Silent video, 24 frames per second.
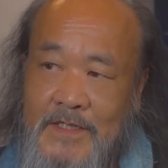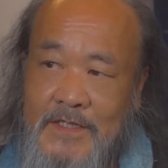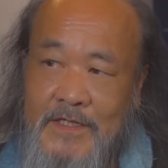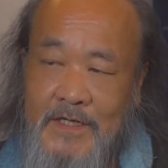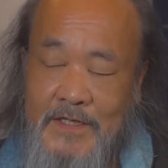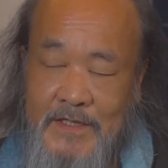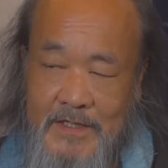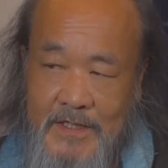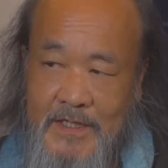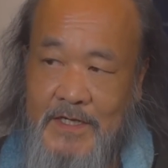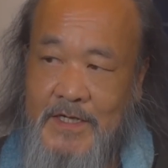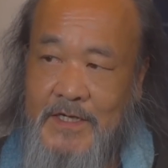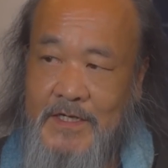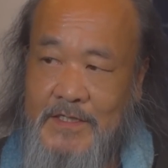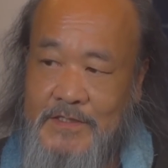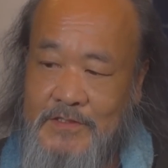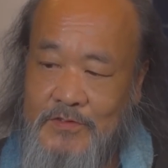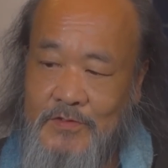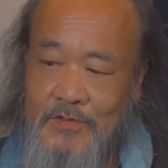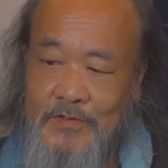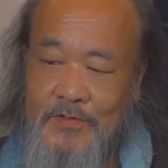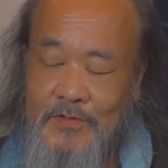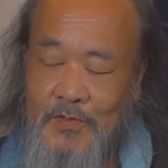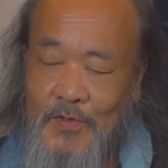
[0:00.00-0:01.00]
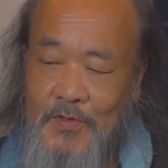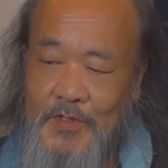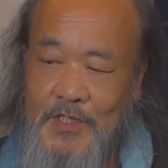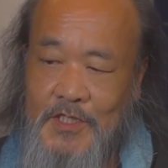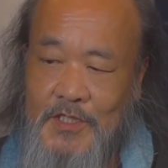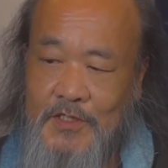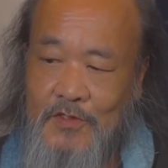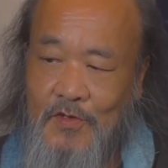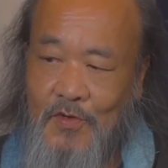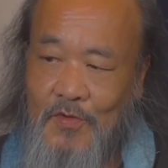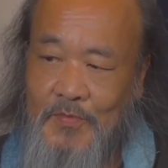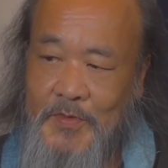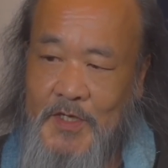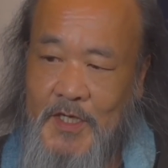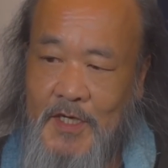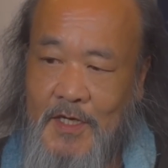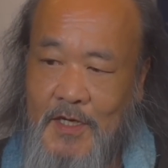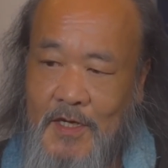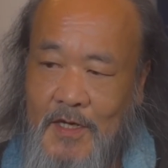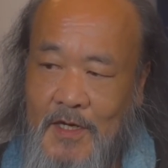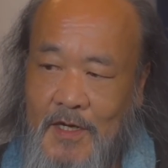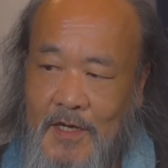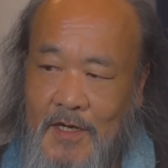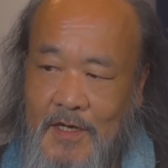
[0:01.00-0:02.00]
だから、そういうとこに興味
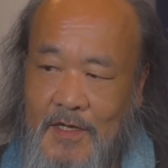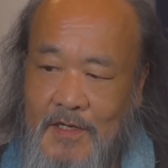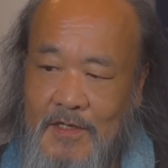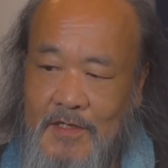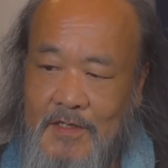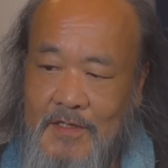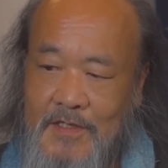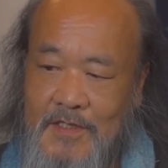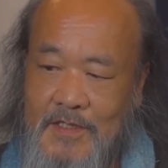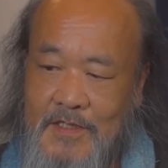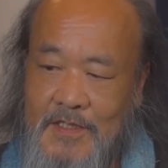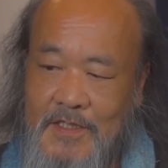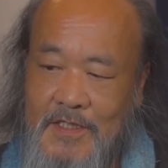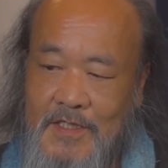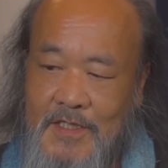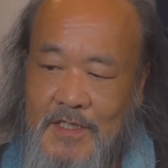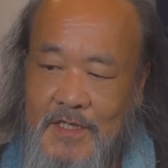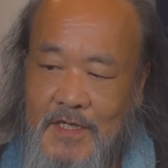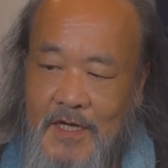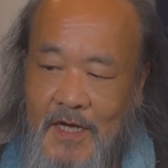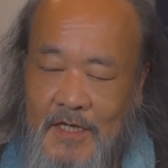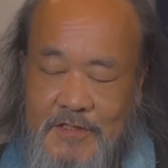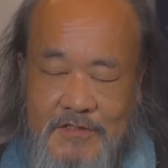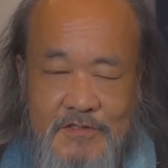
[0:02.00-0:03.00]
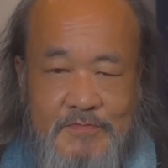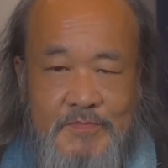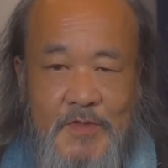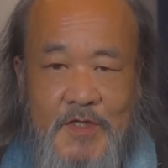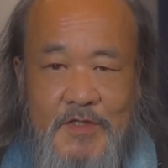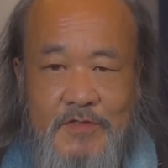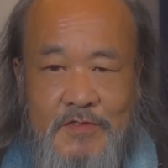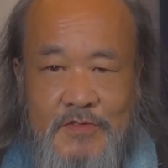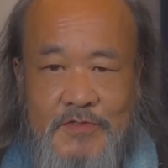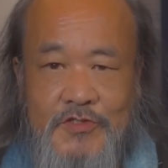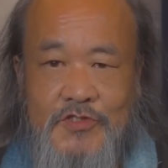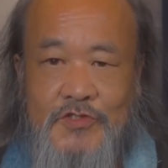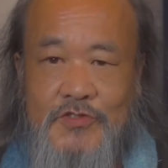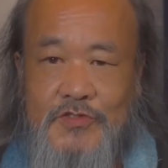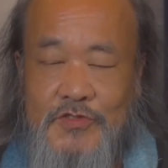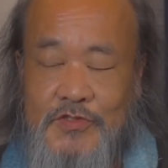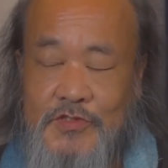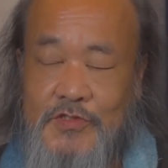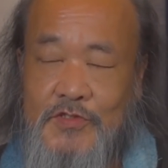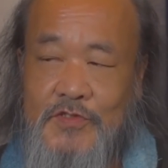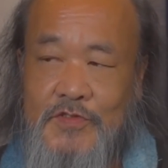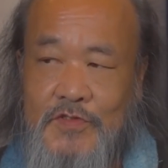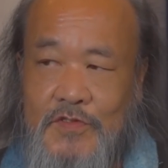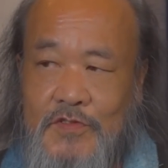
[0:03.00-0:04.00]
が集まる、集
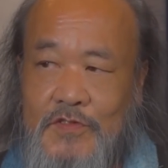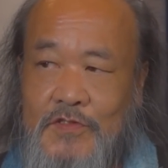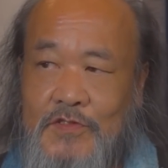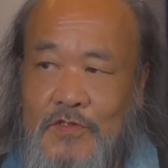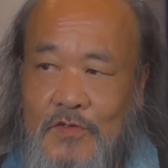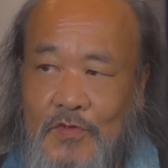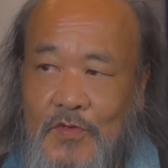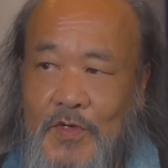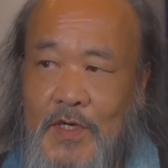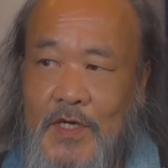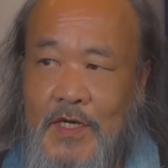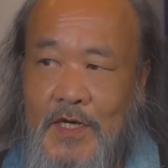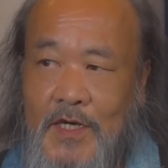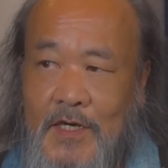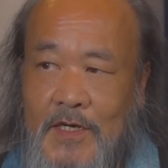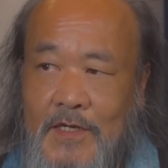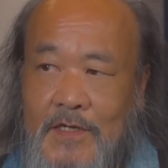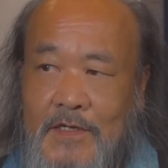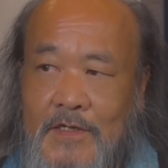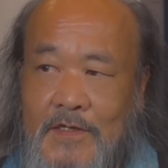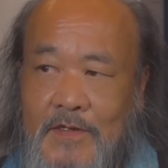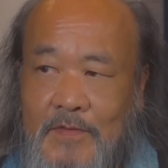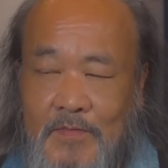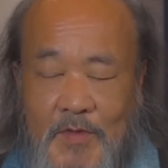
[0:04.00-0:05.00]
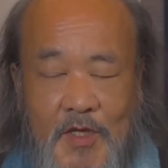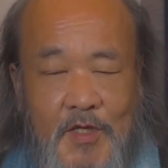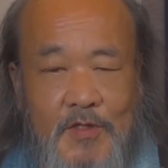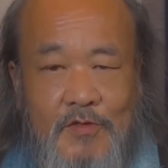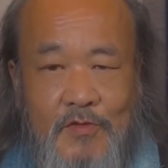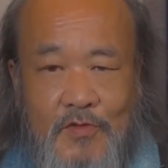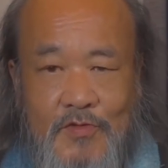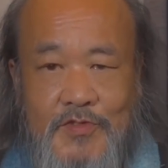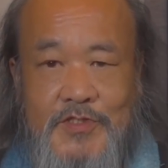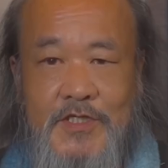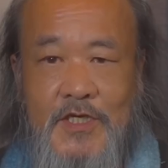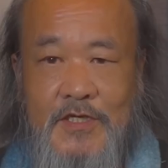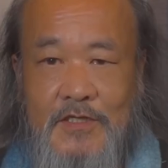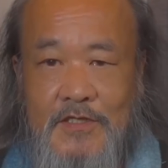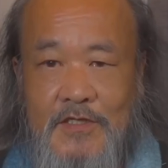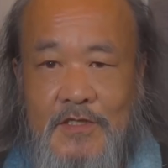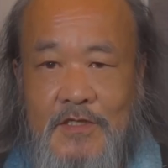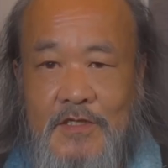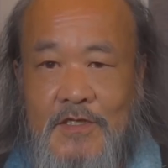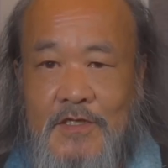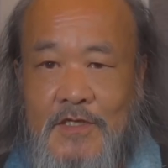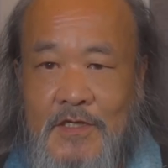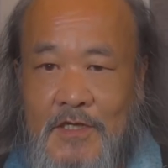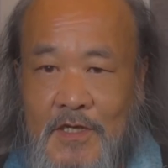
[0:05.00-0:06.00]
中するのは、まあ当
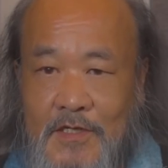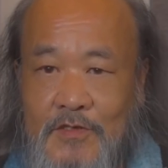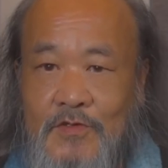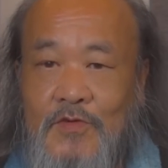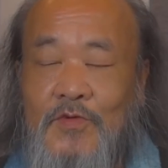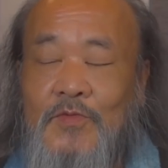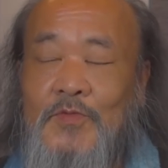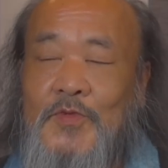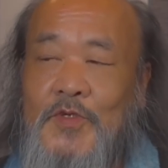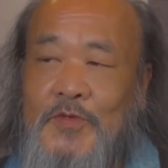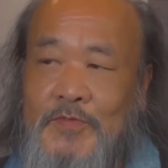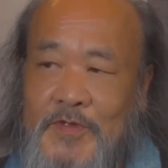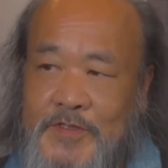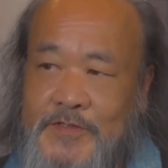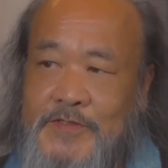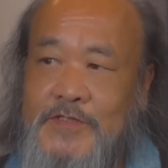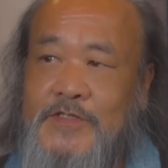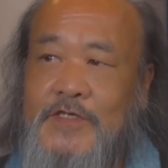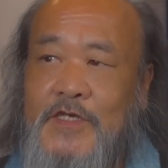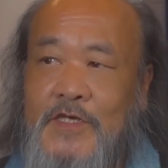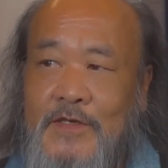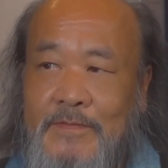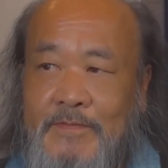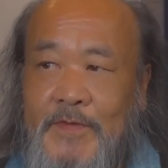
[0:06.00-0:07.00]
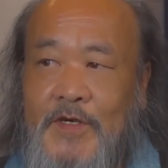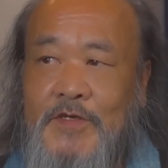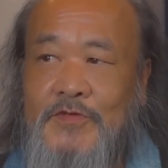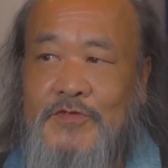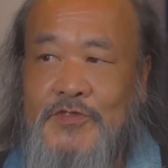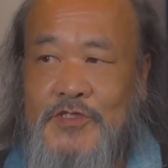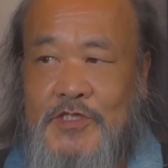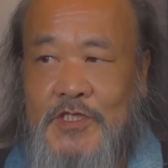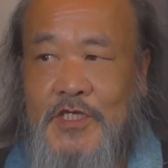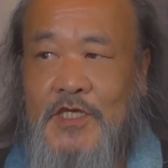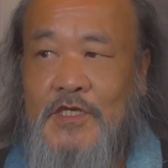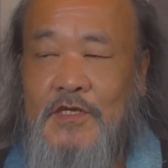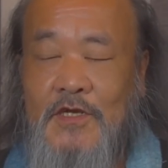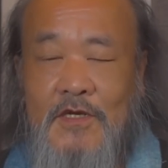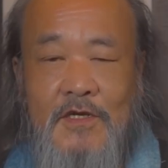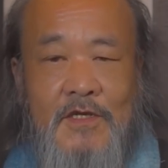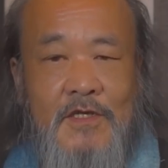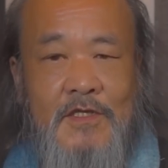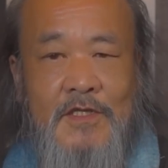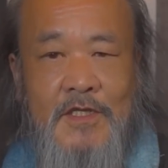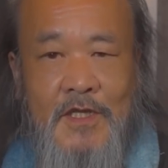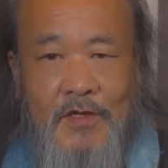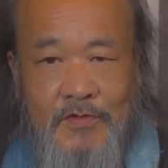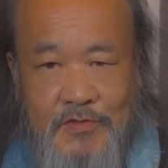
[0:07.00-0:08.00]
然だと思います。今の時期な
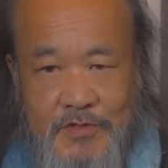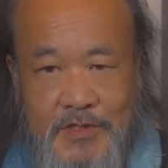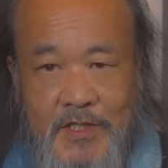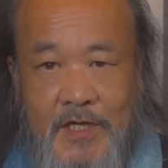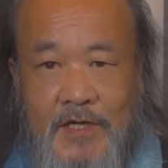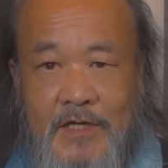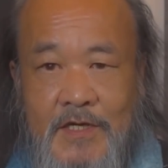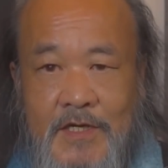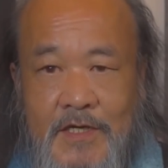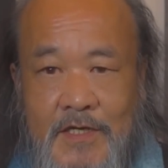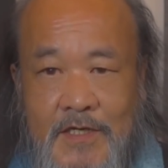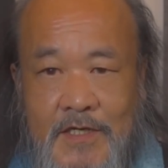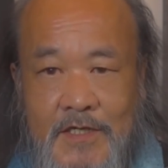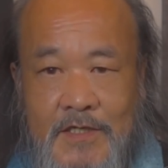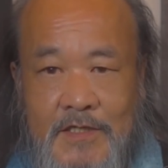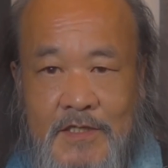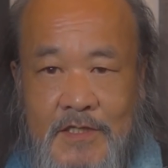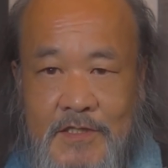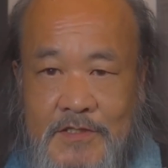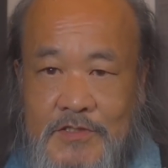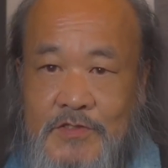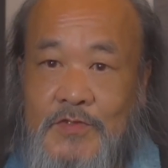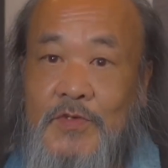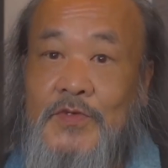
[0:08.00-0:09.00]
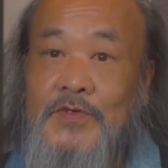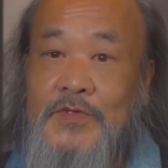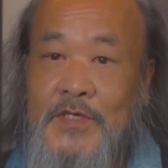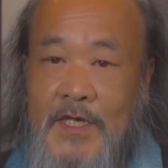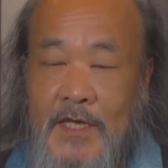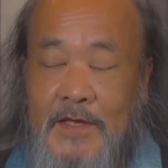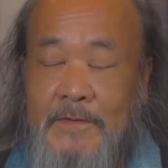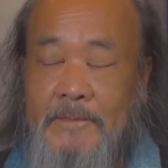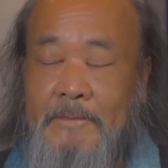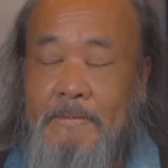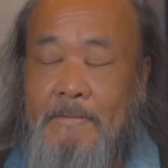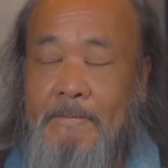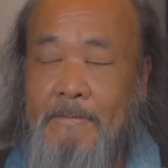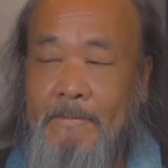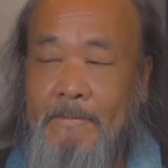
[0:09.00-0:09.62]
らなおさらでしょうね。